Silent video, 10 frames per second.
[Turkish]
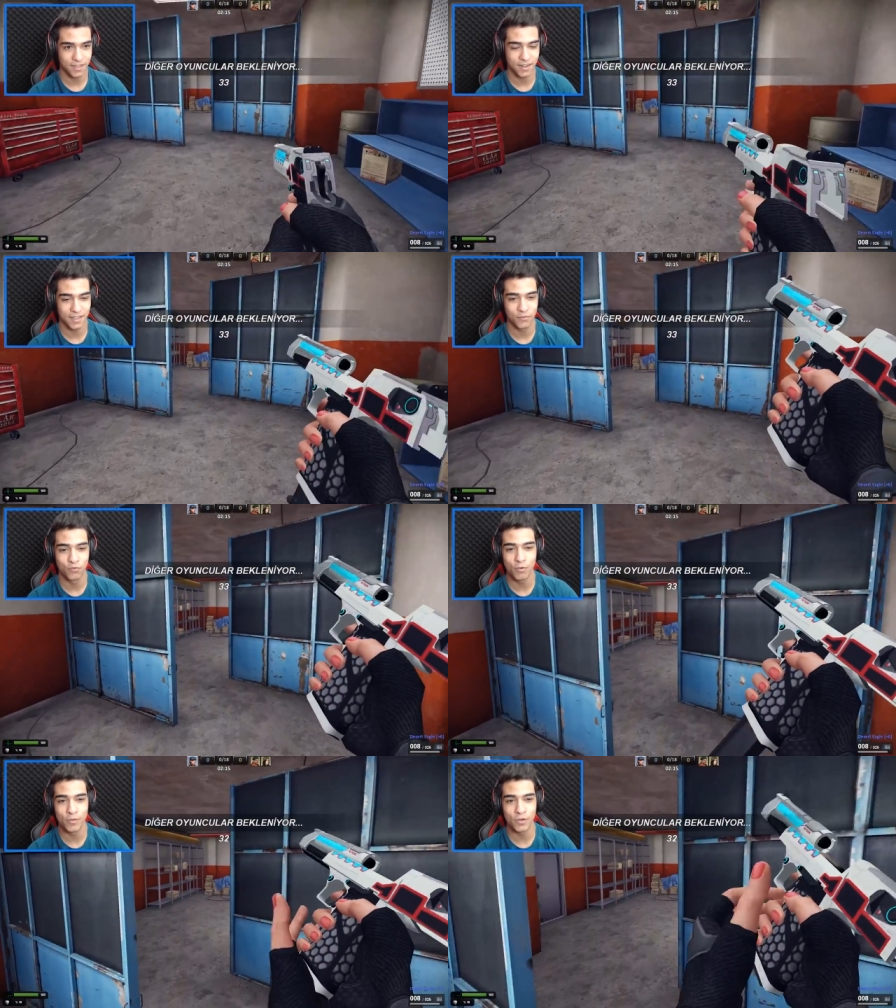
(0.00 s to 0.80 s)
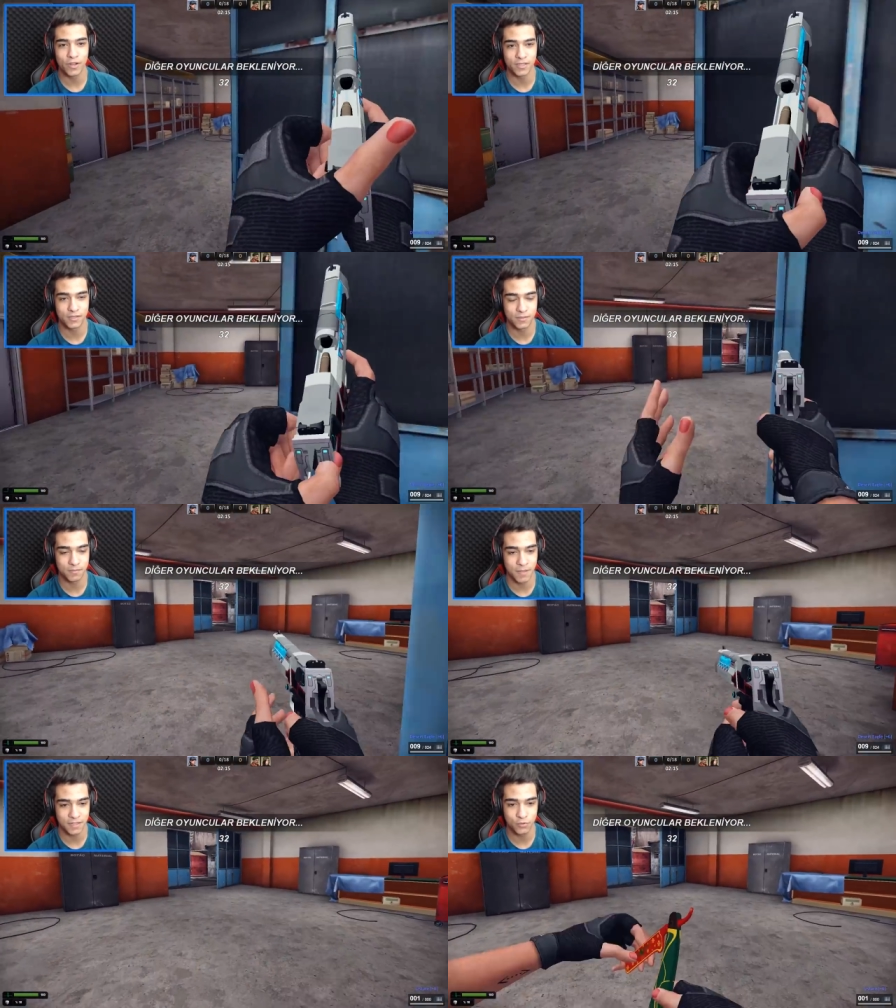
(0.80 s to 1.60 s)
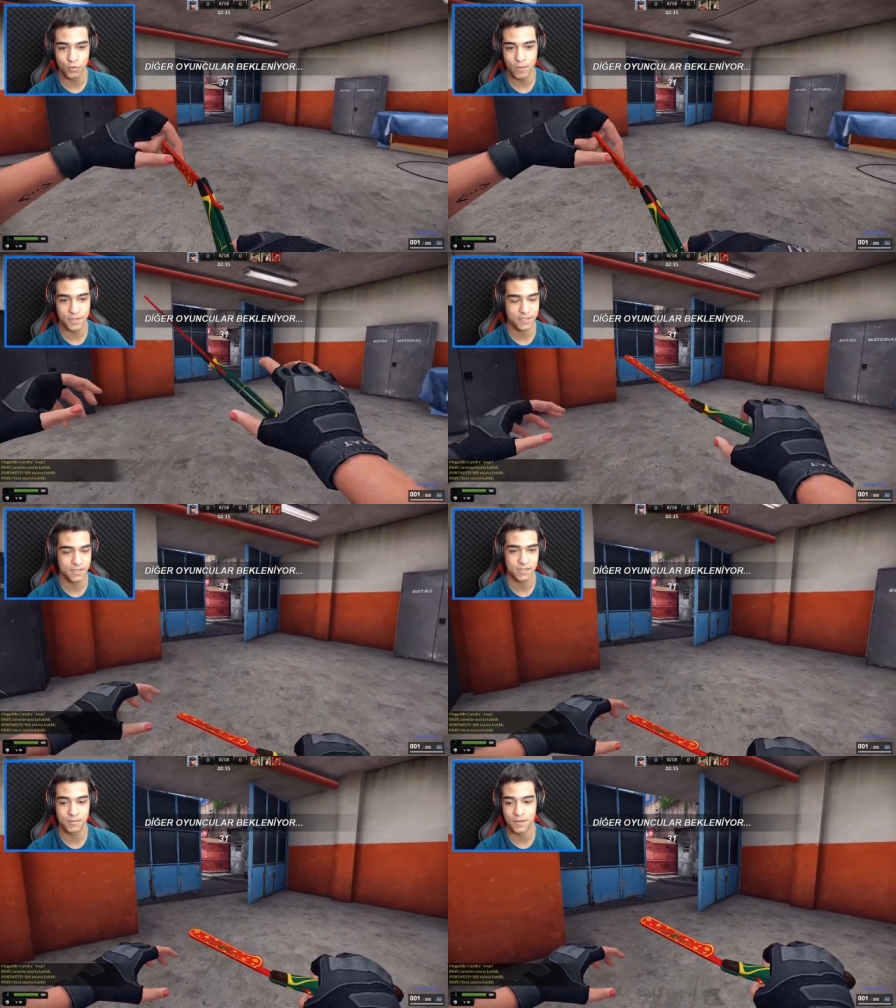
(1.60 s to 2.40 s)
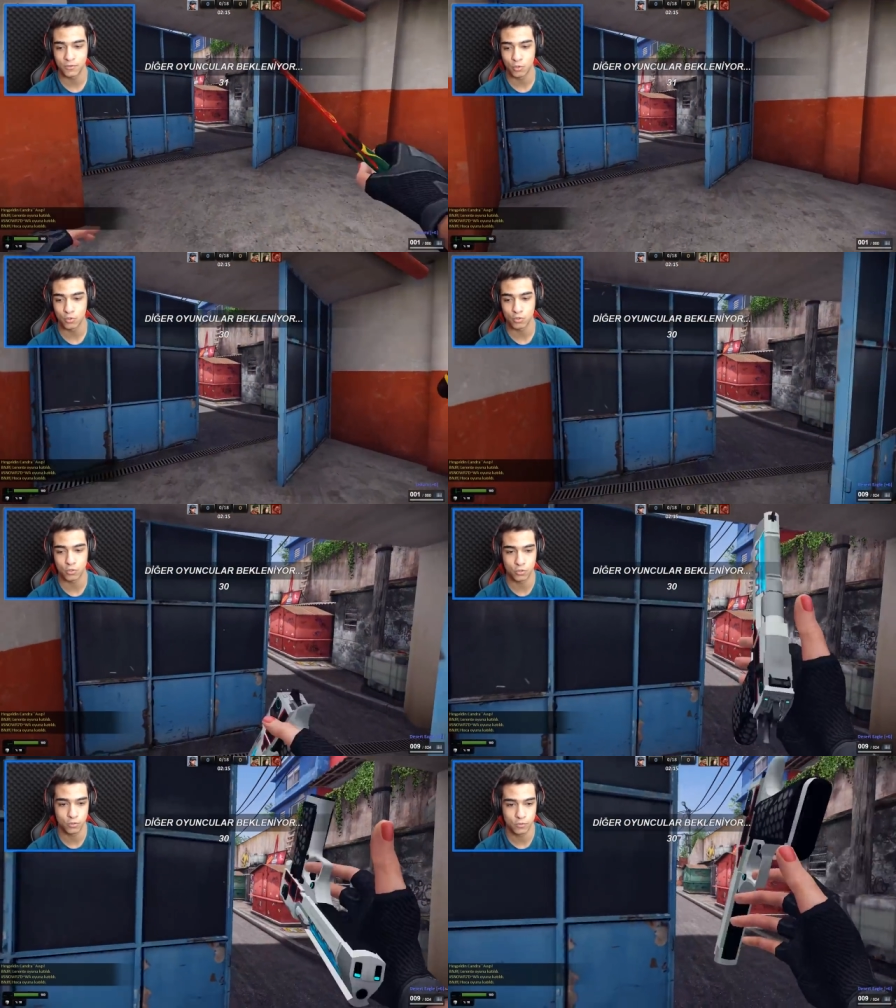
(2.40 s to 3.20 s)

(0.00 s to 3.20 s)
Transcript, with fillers: kale. Vurmuyor reis. Belki vuramazsınız bile. Çok zor.